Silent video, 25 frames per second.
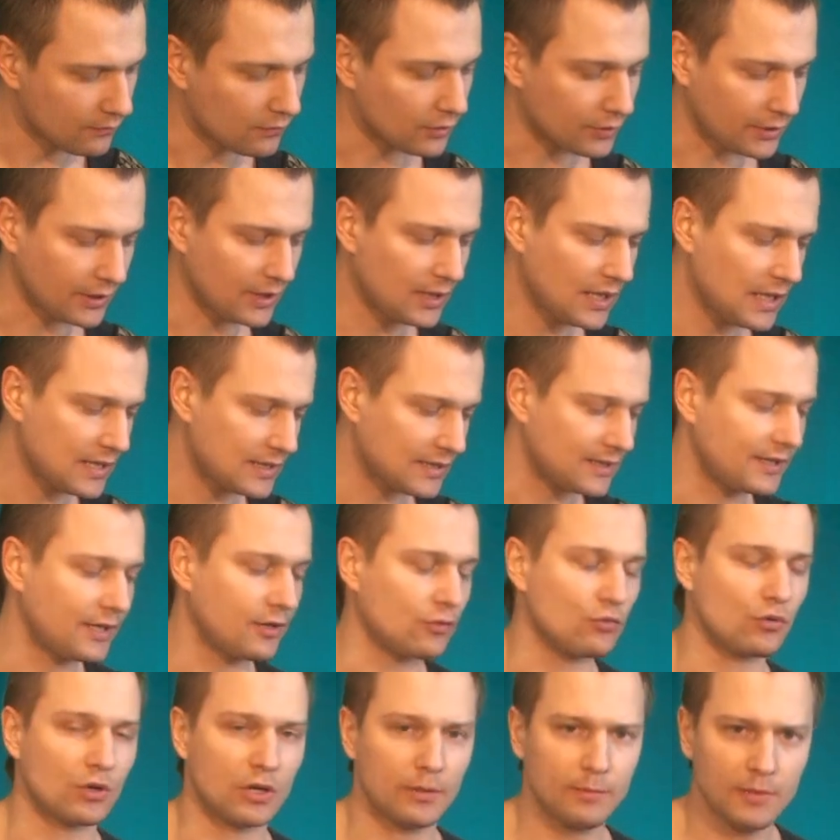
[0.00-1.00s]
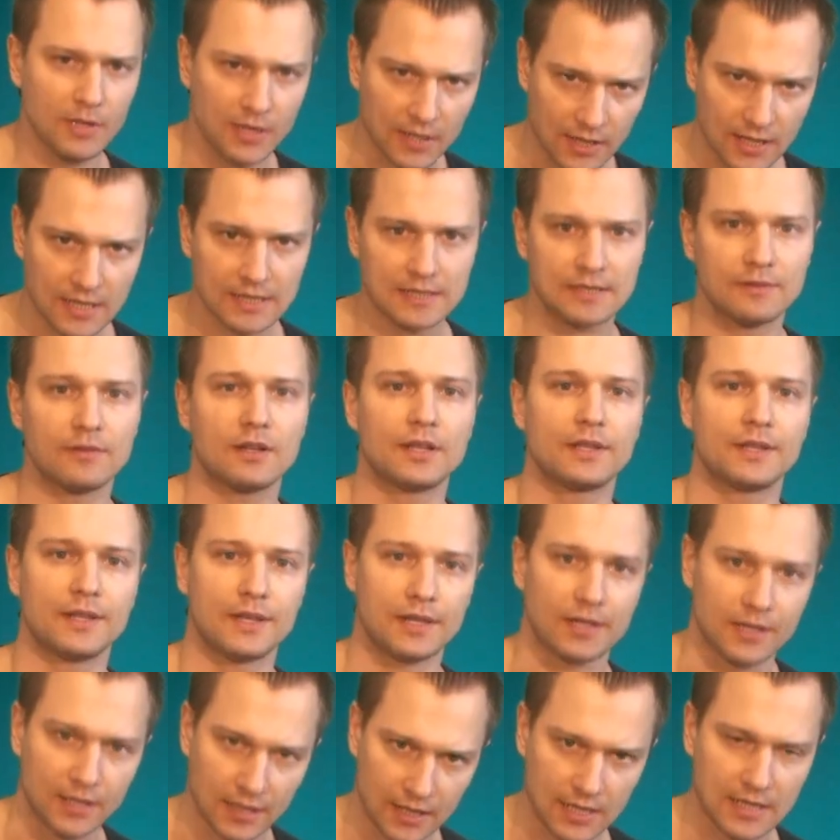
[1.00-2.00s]
Вот, играется триолями. Раз, два,
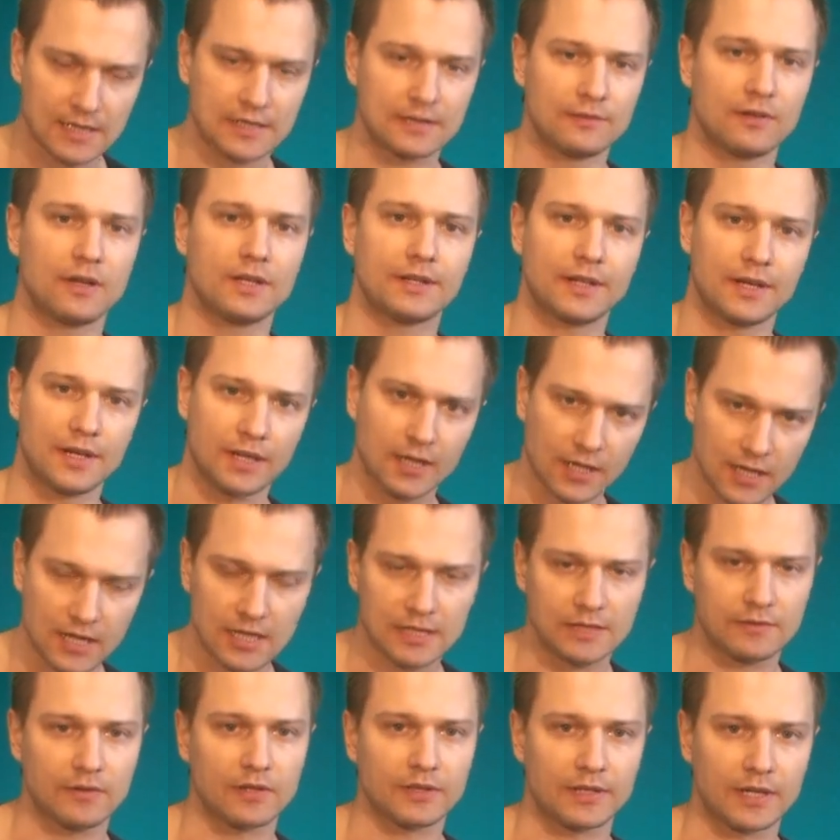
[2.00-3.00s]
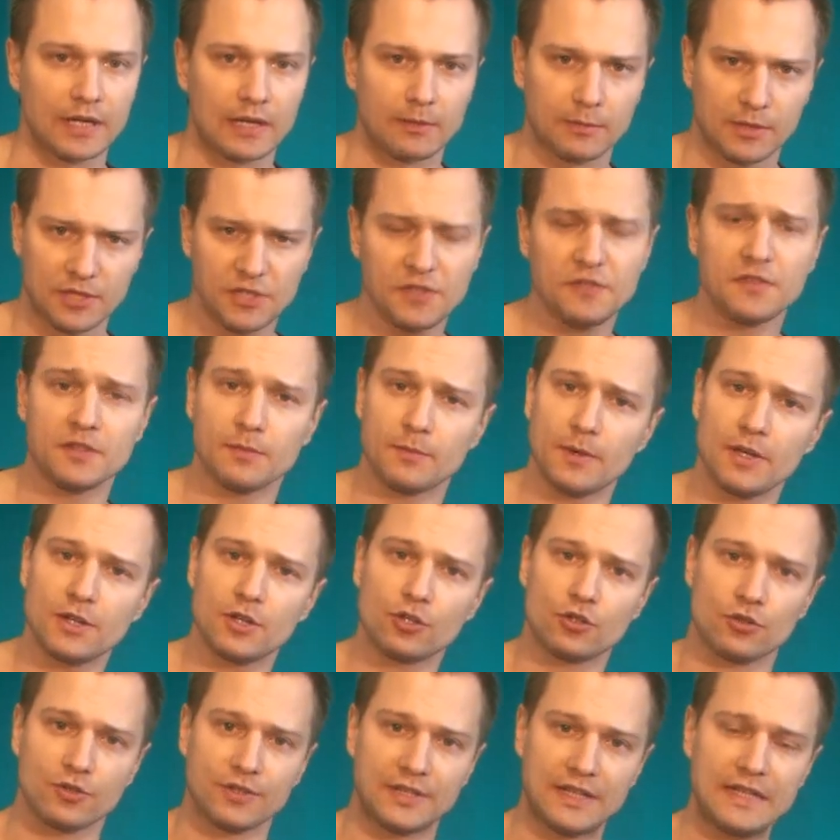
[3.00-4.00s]
три, раз, два, три, раз, два, три. Обратите
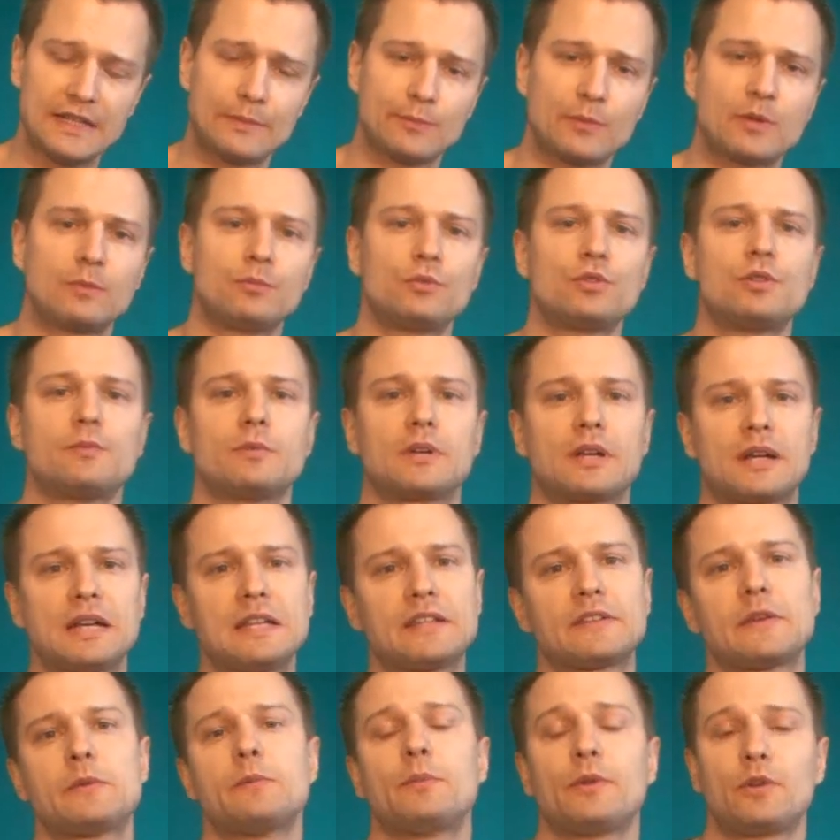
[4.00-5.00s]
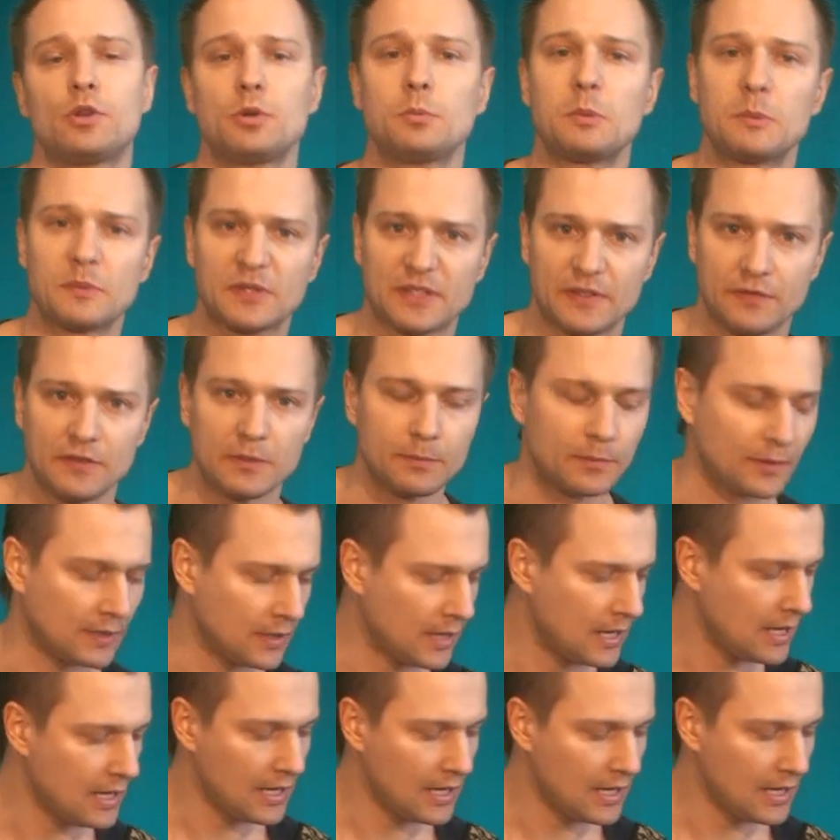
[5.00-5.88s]
внимание, что здесь мы будем играть с вами приемом свип.